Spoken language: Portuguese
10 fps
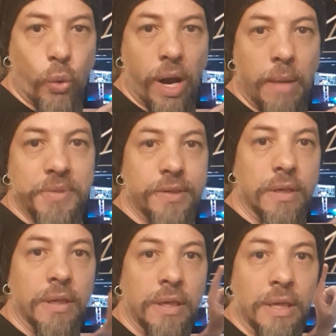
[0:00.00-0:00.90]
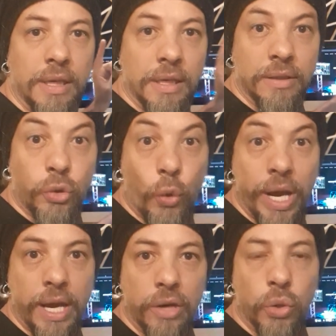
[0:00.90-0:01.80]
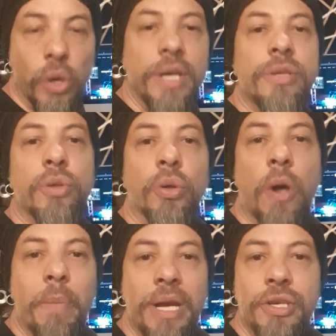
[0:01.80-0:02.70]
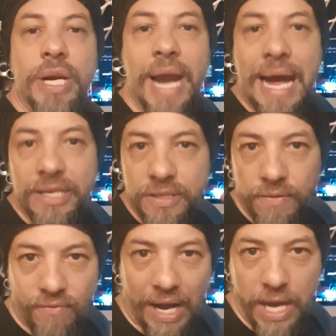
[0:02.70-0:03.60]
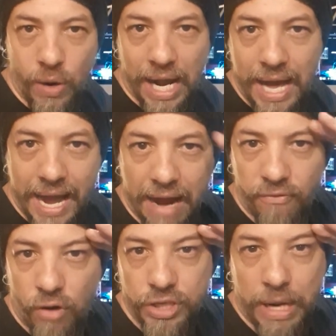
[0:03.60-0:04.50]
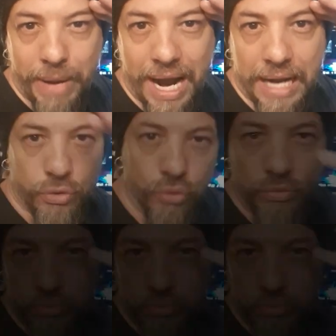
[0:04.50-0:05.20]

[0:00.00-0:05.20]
Drums Trigger 2 totalmente grátis. Valeu, galera! Forte abraço!